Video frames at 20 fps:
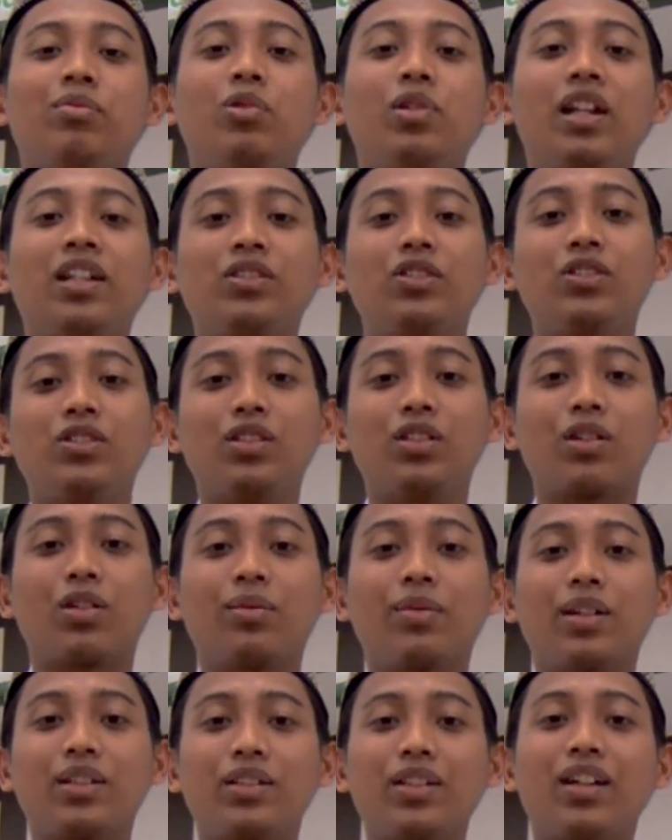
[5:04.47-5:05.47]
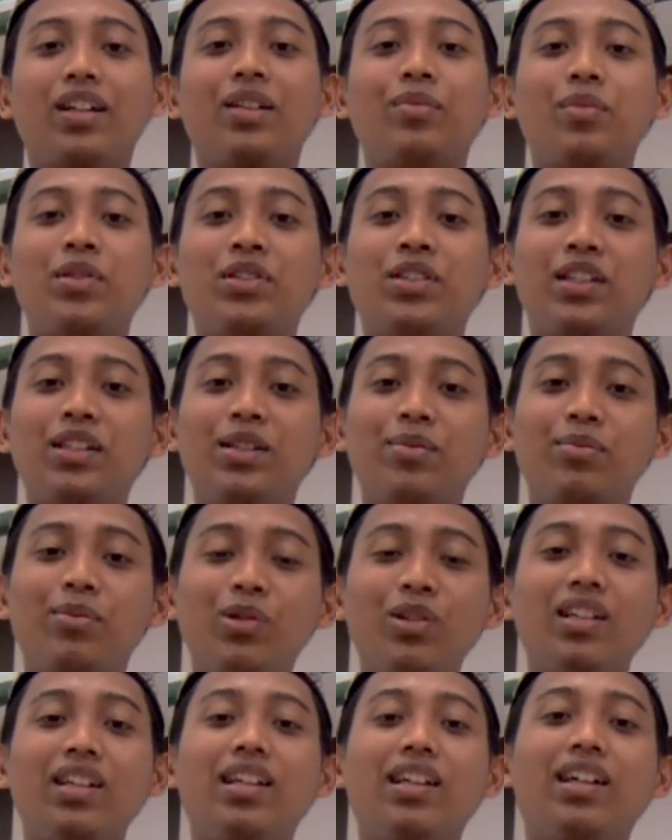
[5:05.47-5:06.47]
bulan suci Ramadan menjadi
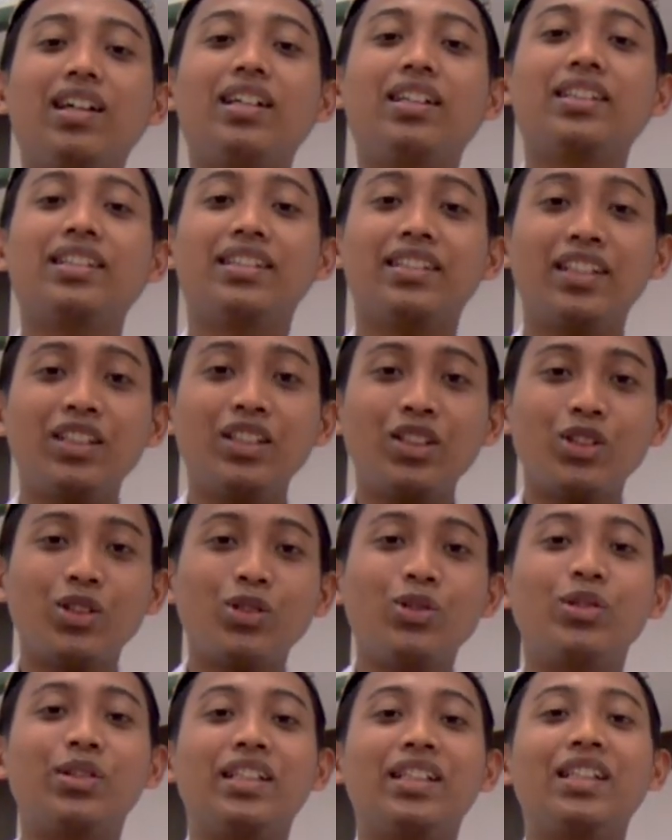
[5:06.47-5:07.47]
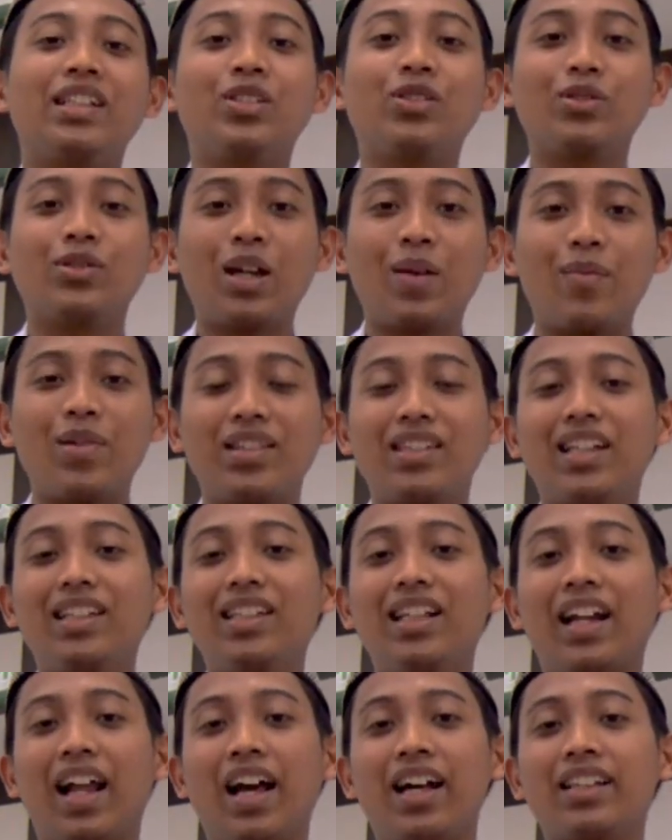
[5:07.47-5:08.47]
mulia, tentu ini sudah
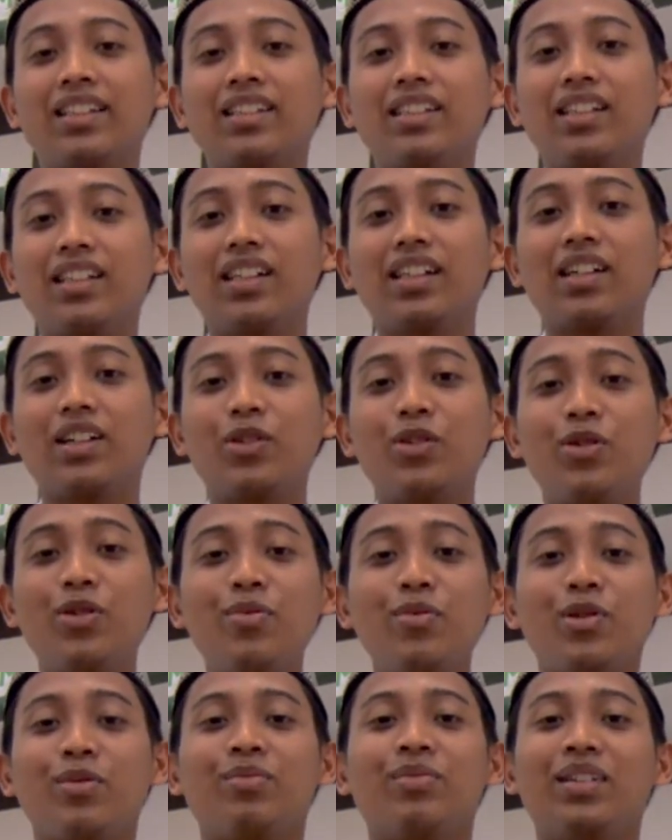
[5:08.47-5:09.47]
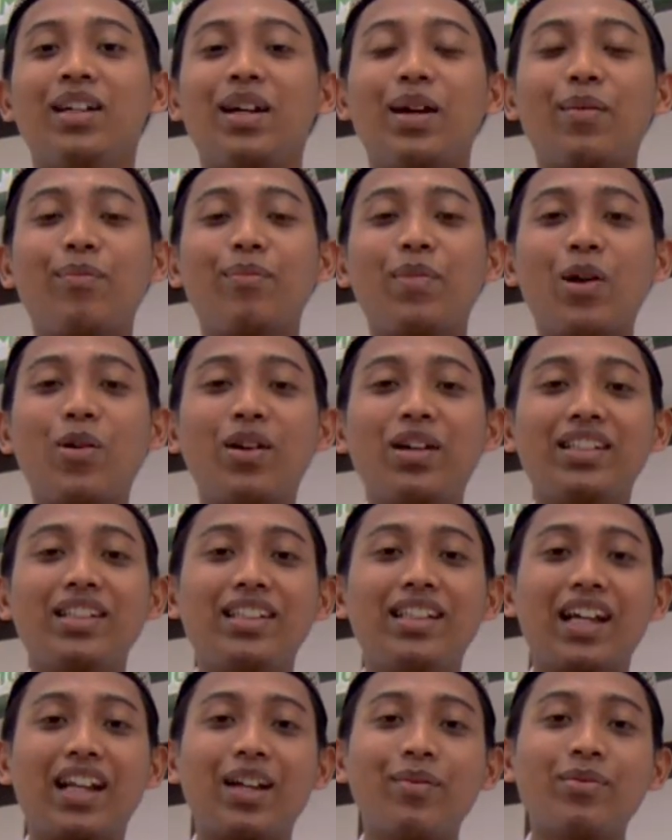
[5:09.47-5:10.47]
menjadi rahasia umum bahwa di
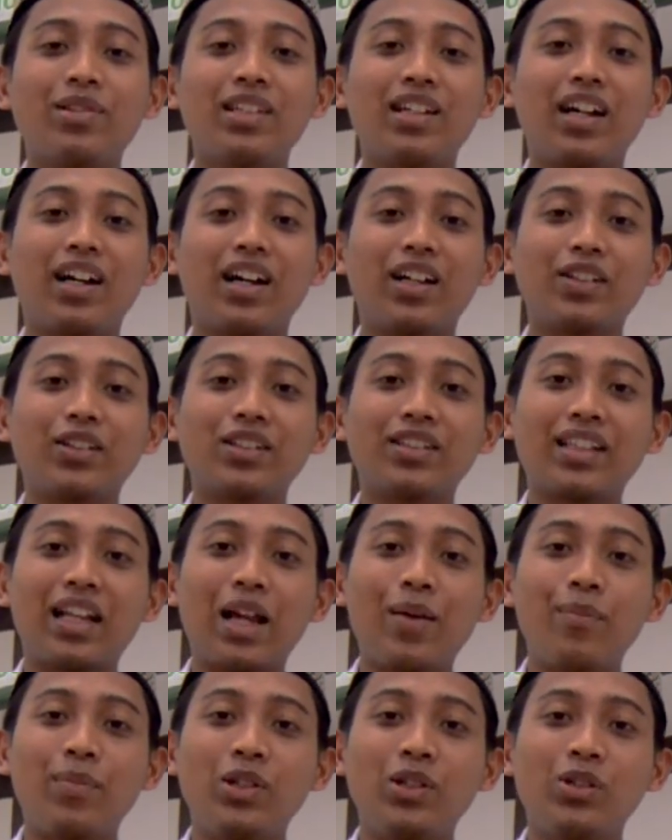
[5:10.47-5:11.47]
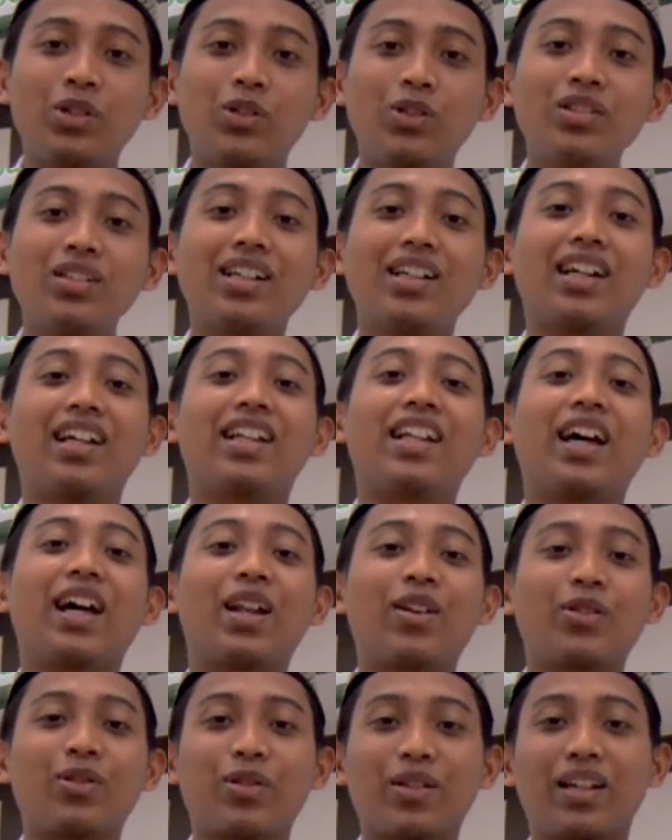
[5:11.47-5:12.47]
dalamnya Allah telah menurunkan
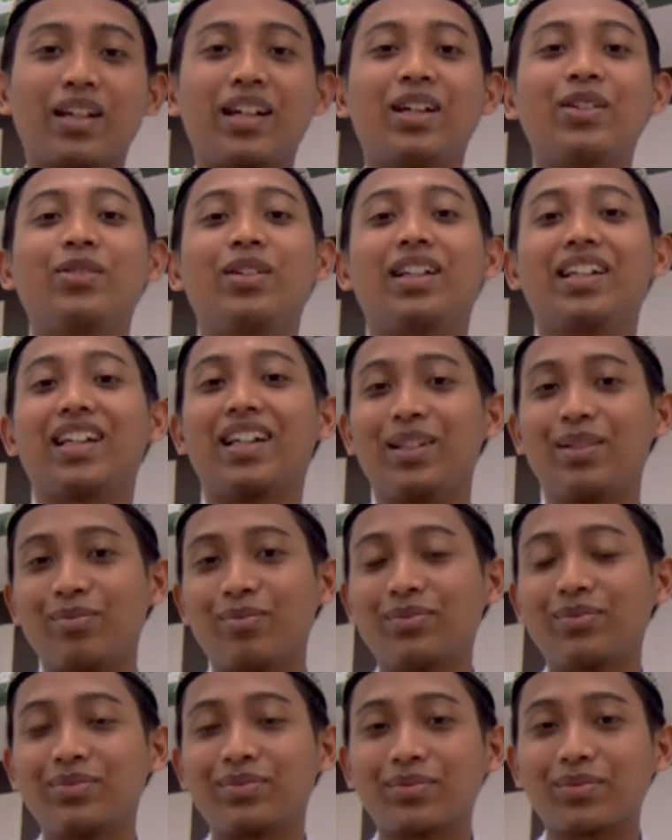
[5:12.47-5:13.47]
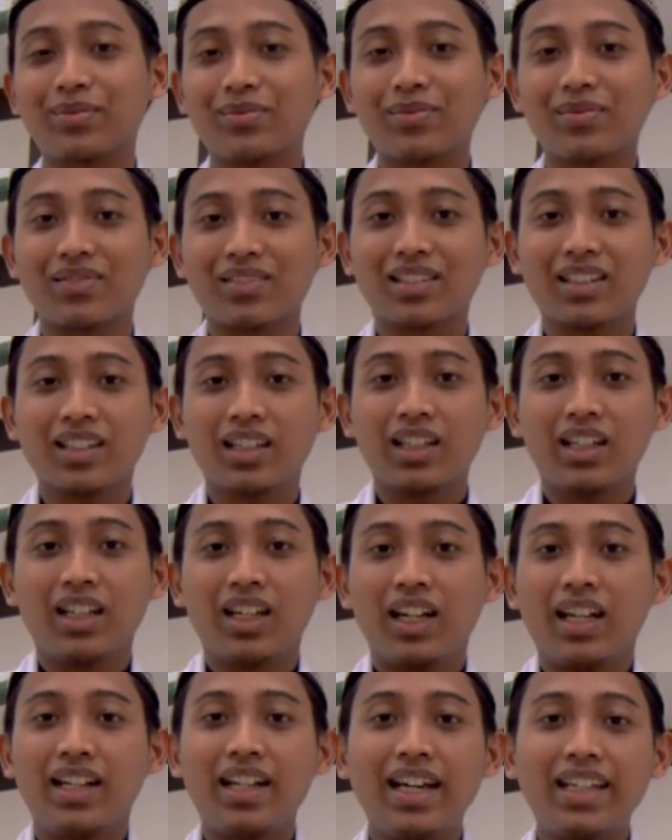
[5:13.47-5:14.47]
Al-Qur'anul Karim.
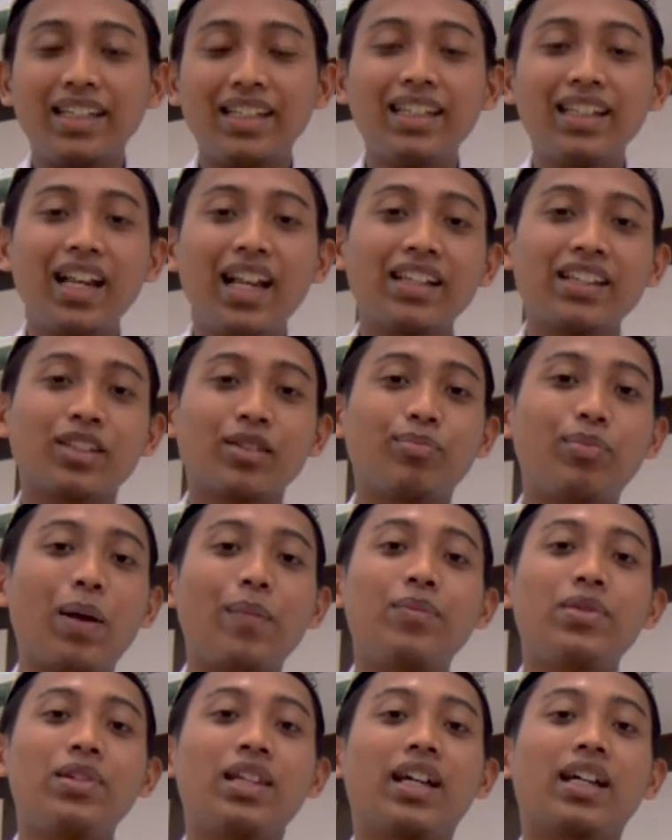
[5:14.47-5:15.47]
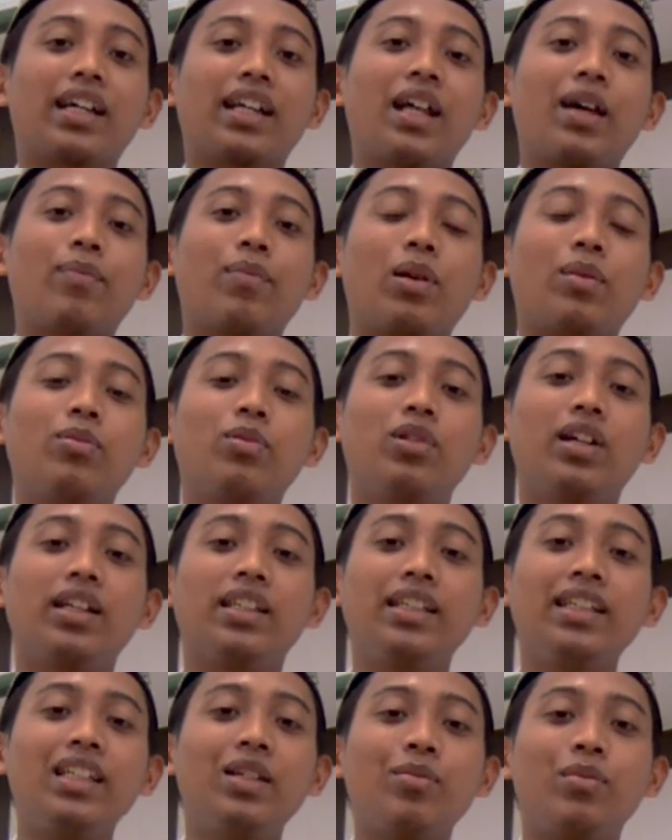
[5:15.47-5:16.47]
Nah, inilah sebabnya kenapa bulan
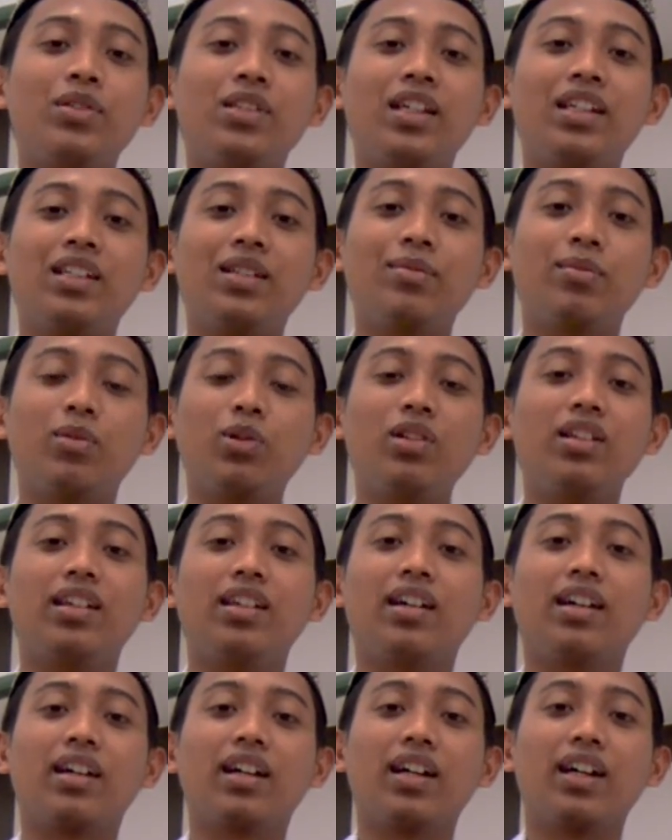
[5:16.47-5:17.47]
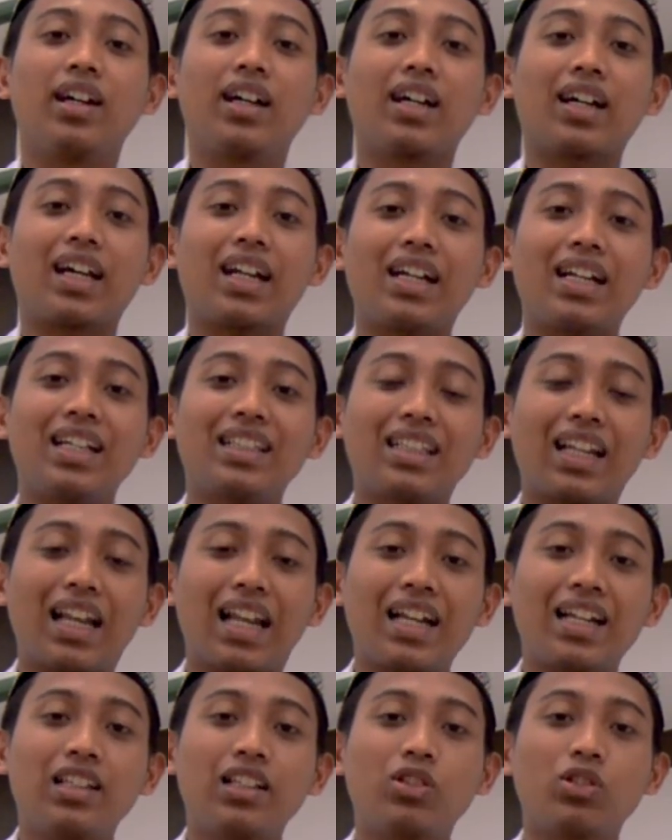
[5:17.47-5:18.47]
ini menjadi mulia karena
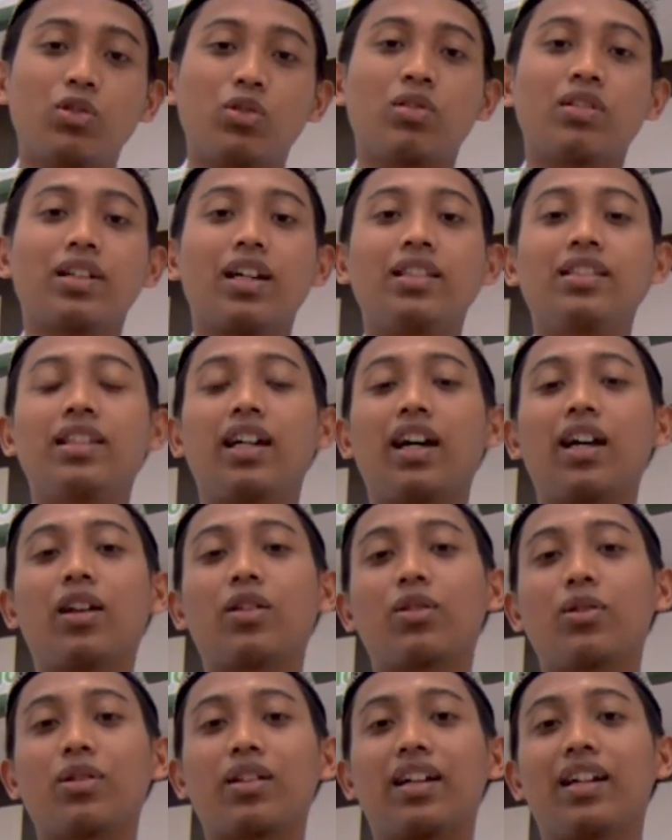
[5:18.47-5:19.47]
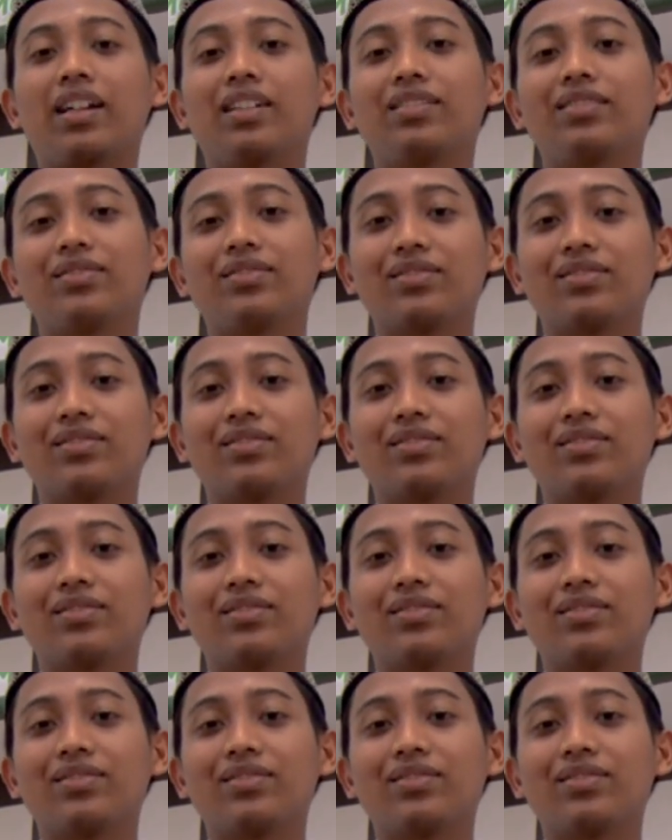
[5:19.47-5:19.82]
telah diturunkannya Al-Qur'an.